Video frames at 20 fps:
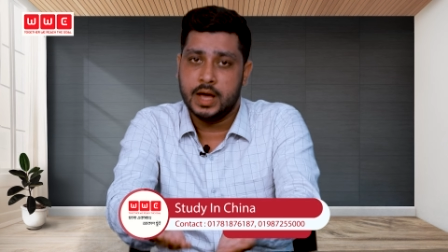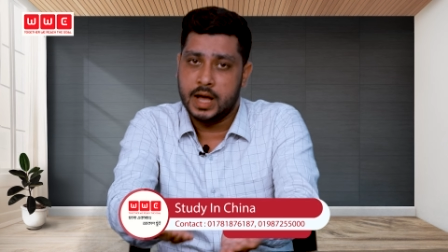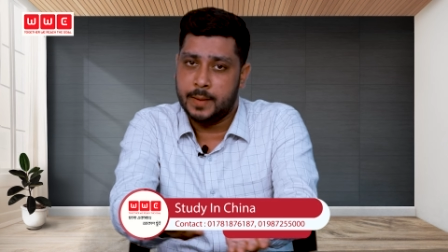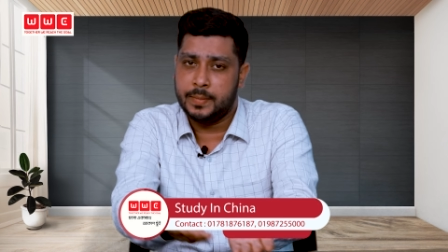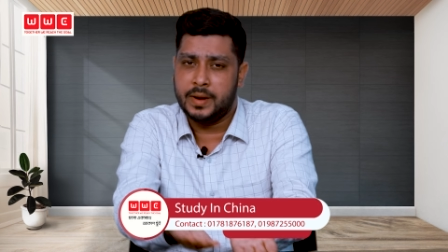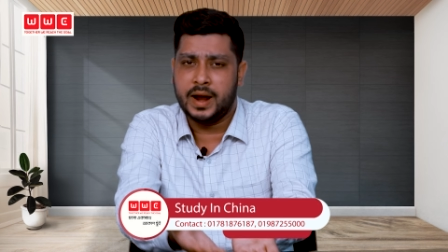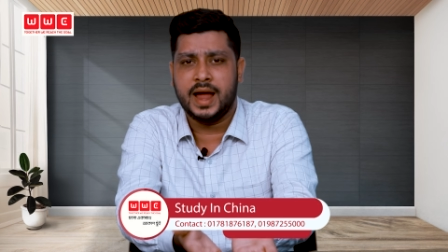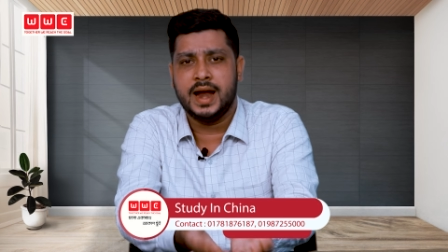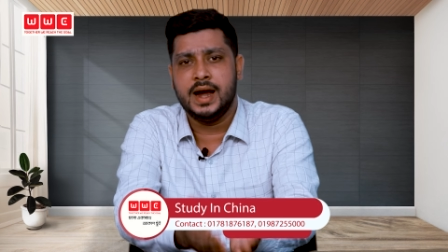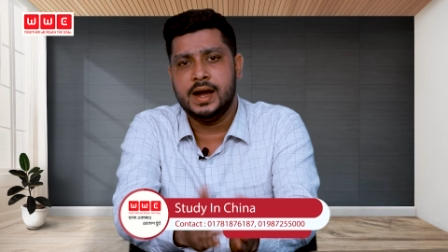
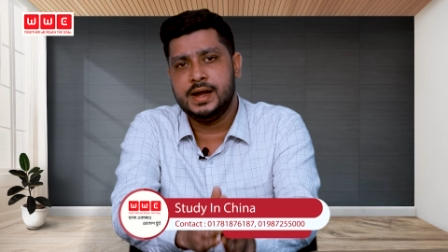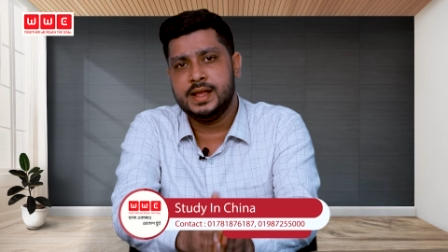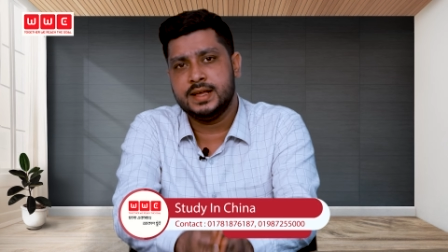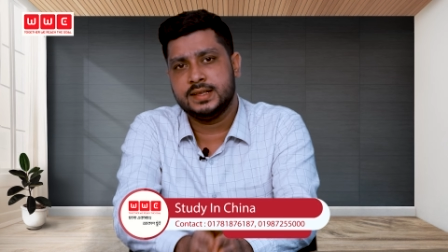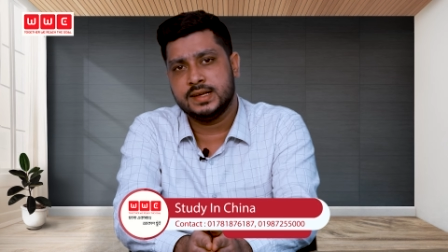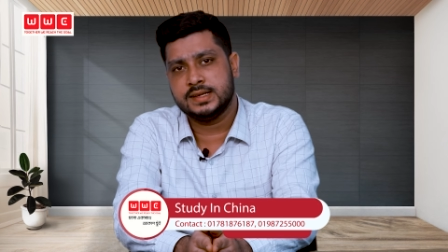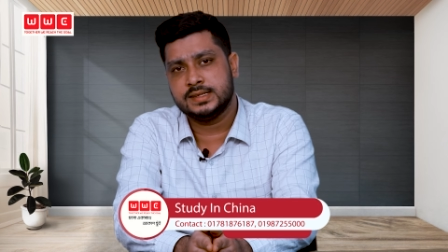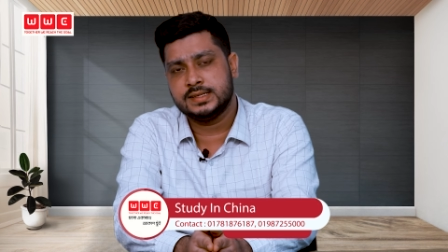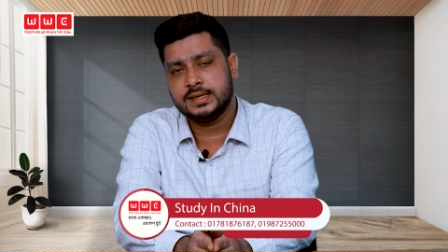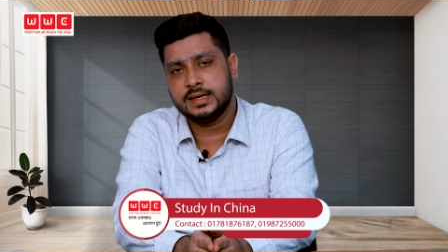আপনার
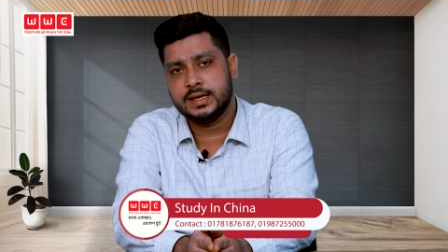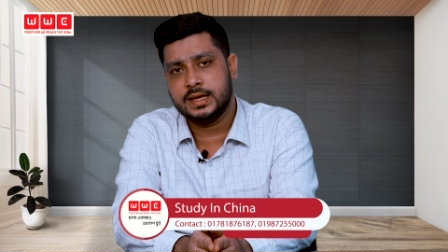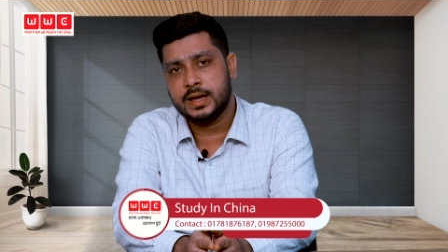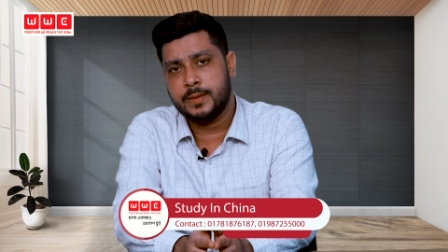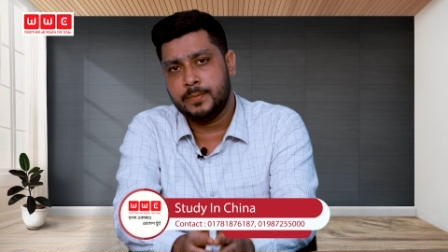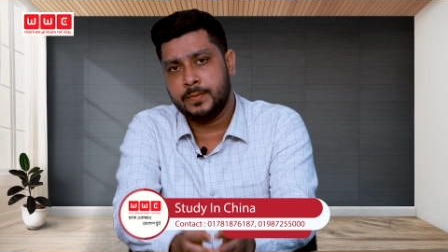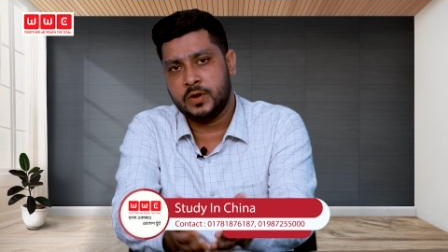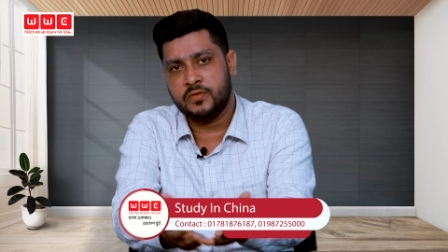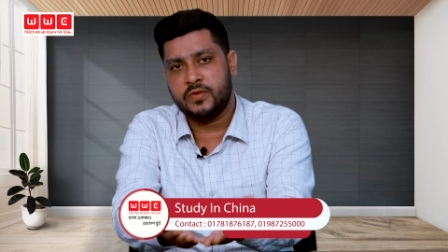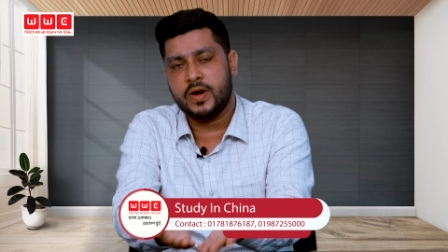আইএলটিএস আছে
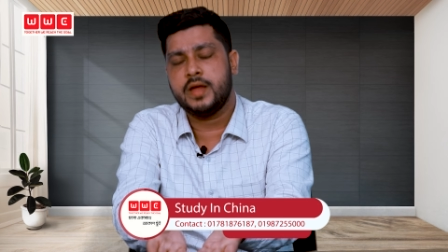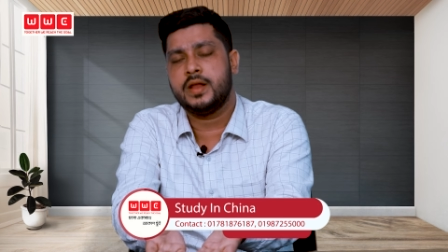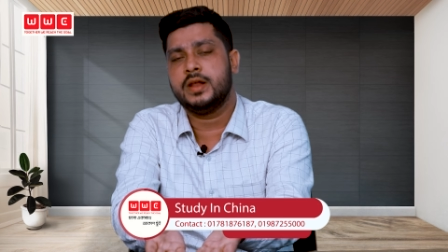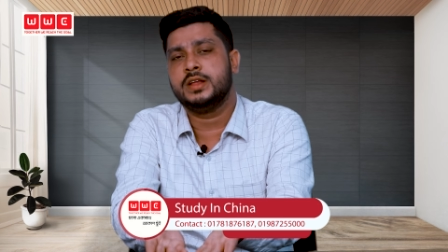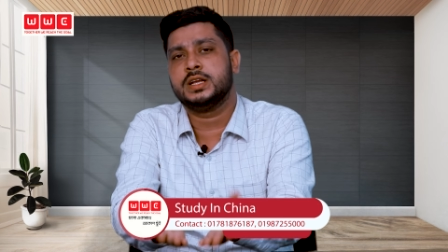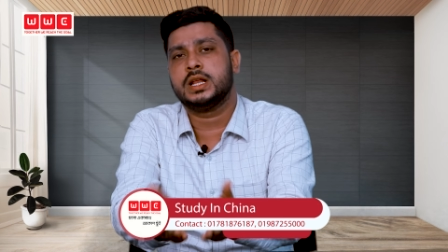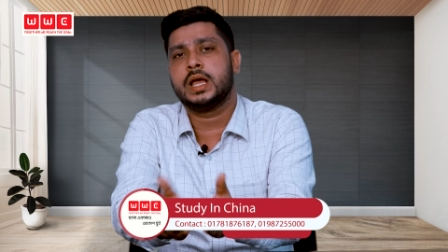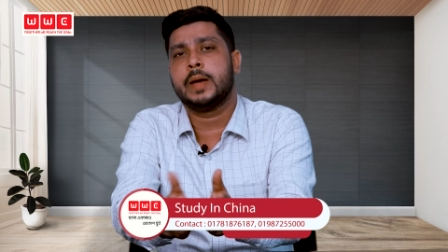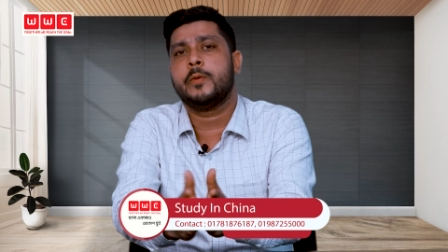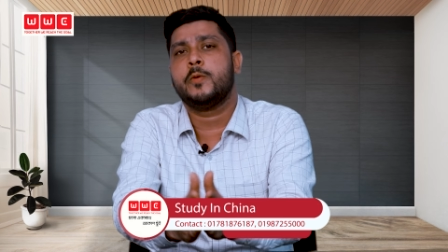আপনার
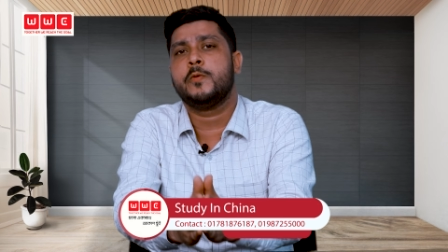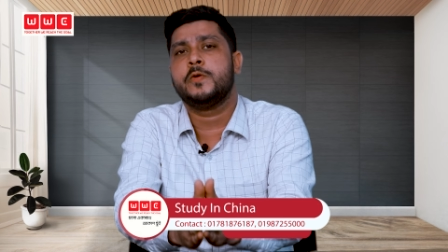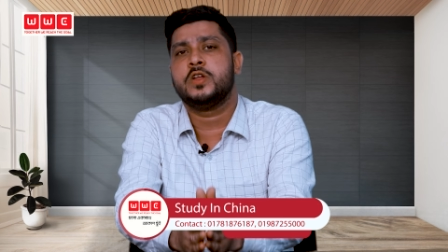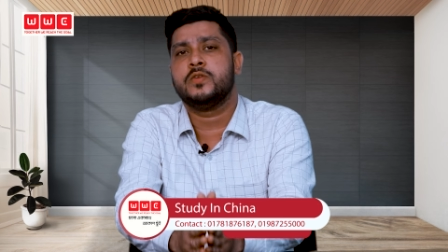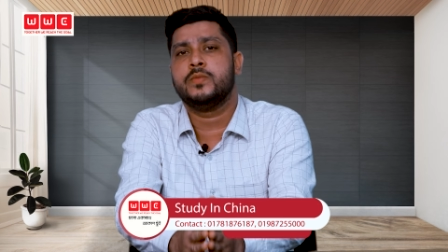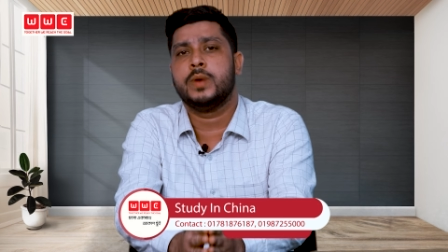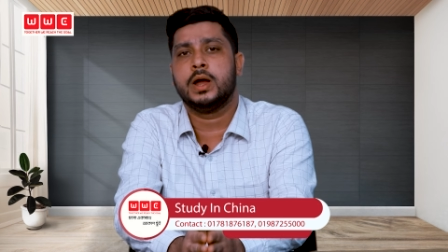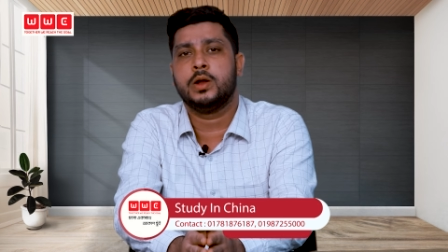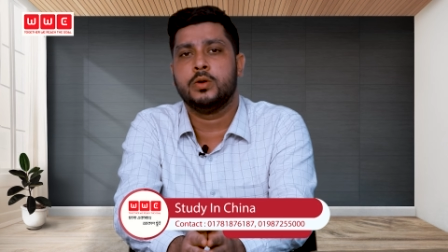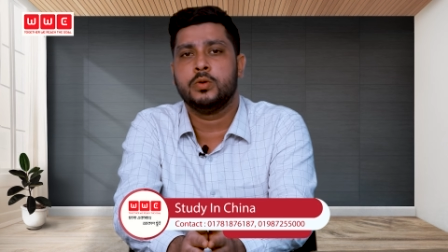ফাইন্যান্সিয়াল
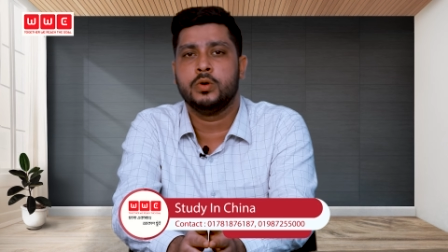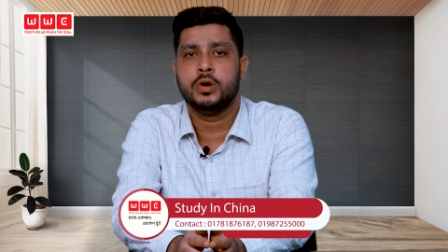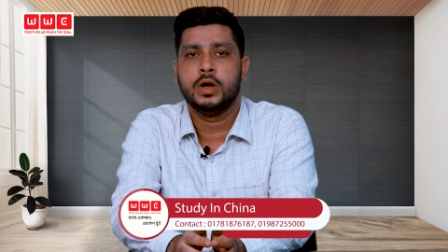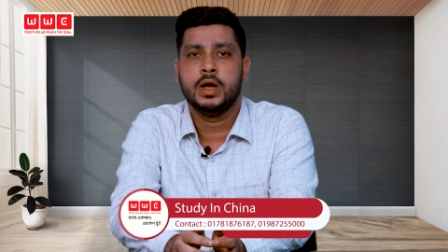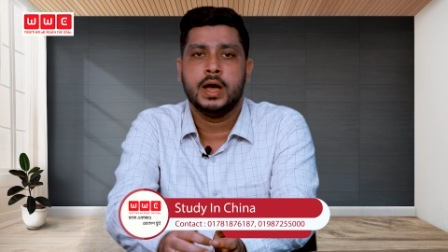ক্যাপাবিলিটি ভালো